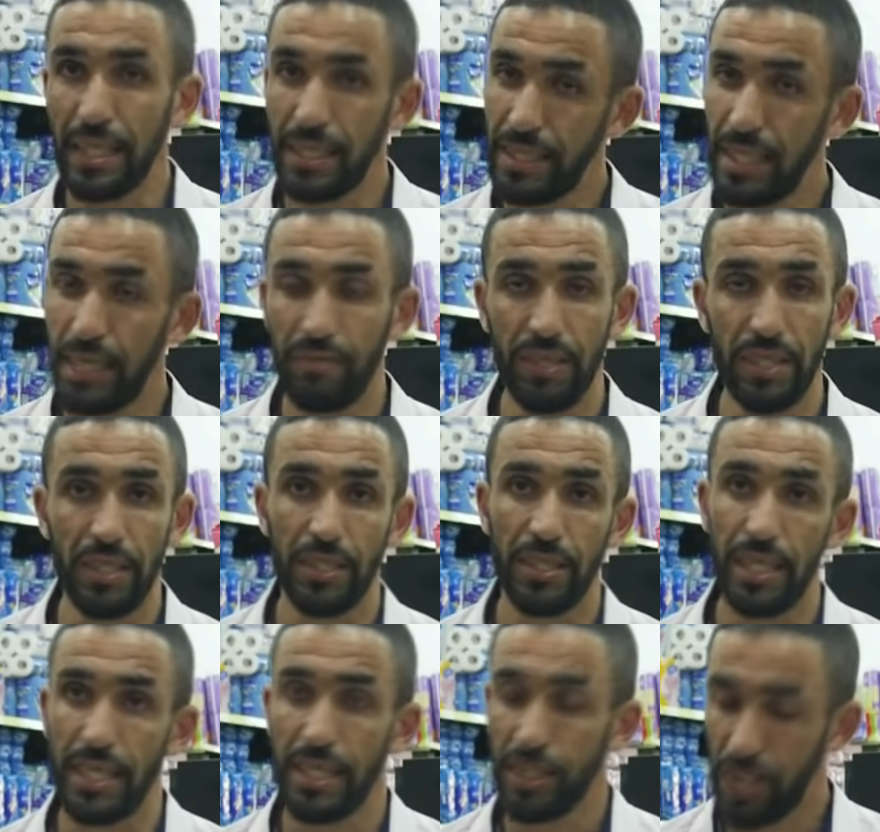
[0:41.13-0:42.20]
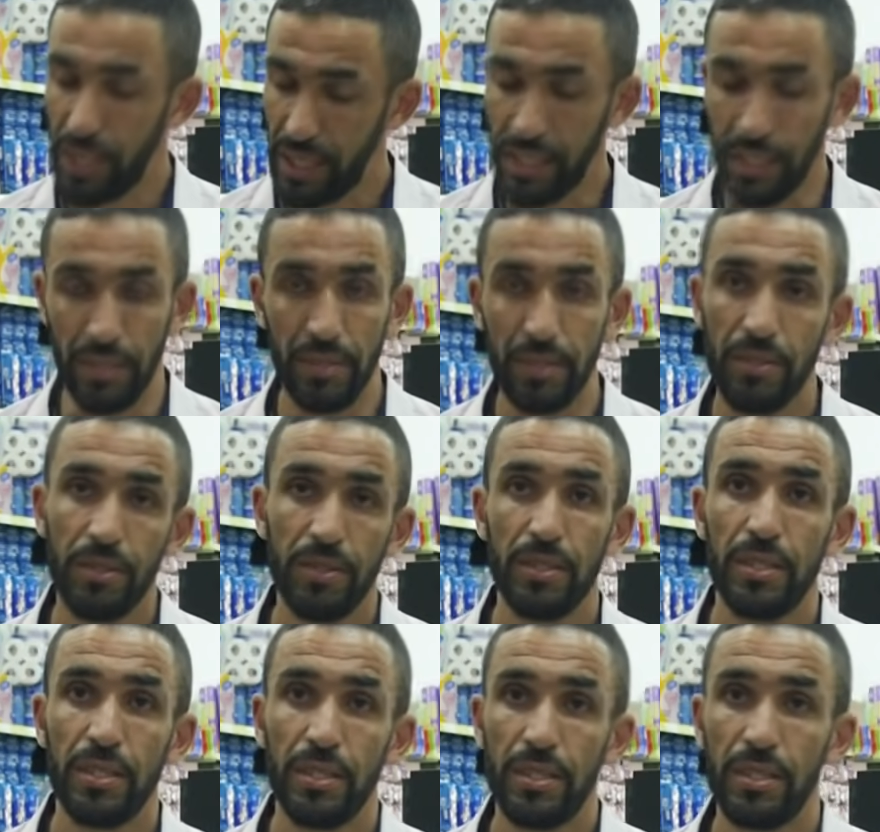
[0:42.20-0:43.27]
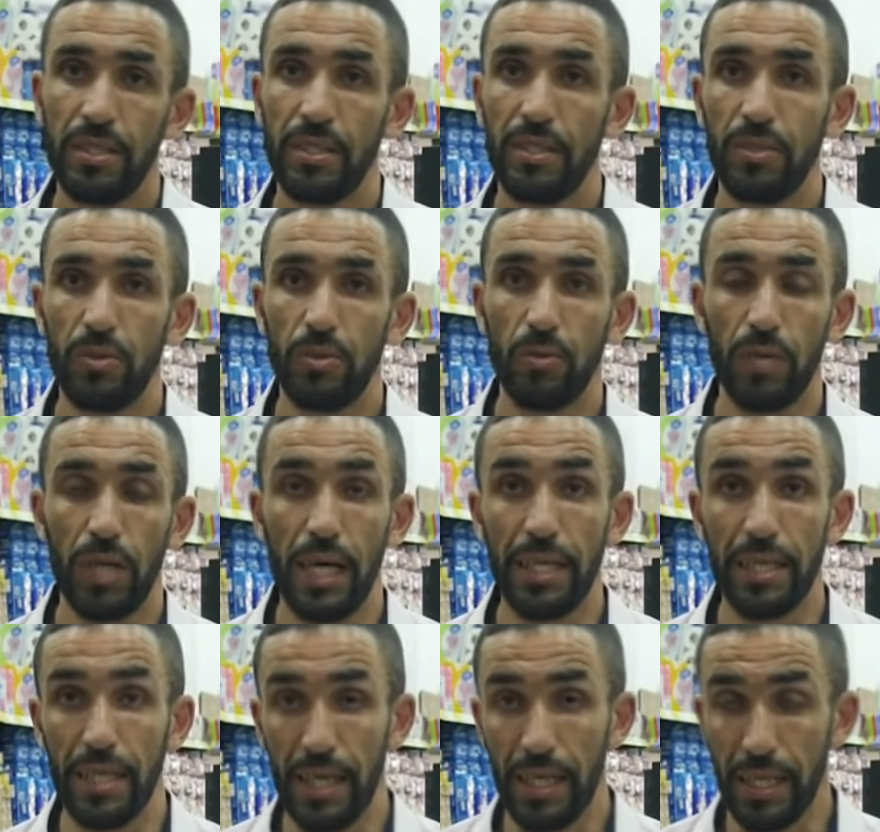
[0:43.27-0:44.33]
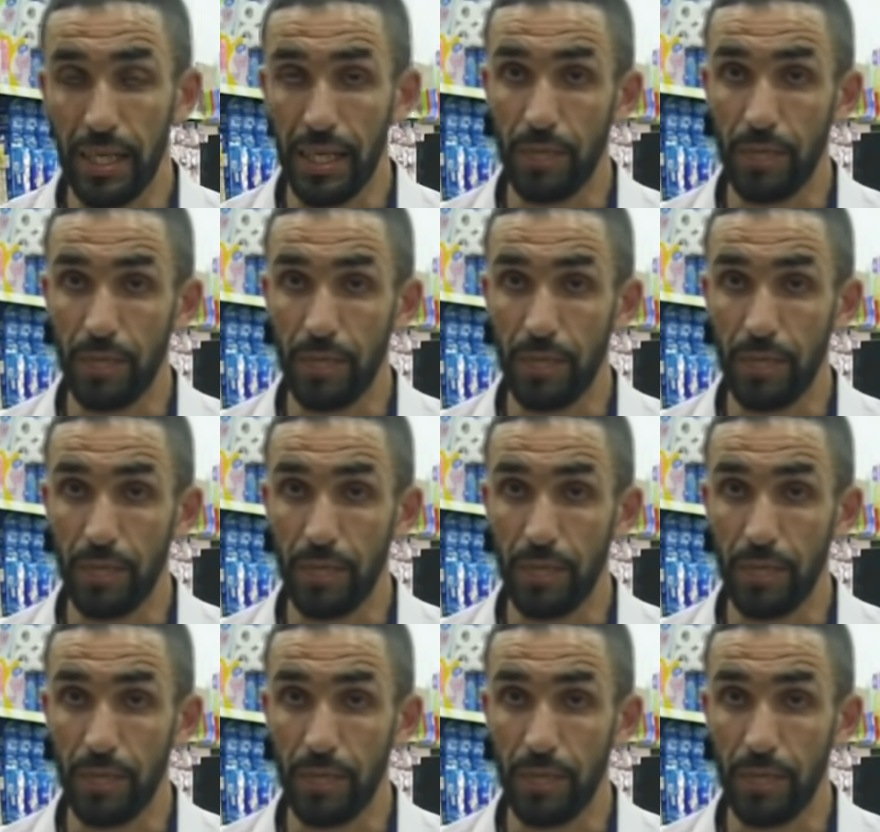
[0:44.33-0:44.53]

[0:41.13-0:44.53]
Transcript: الى 9000 دينار جزائري شهريا هذه هذه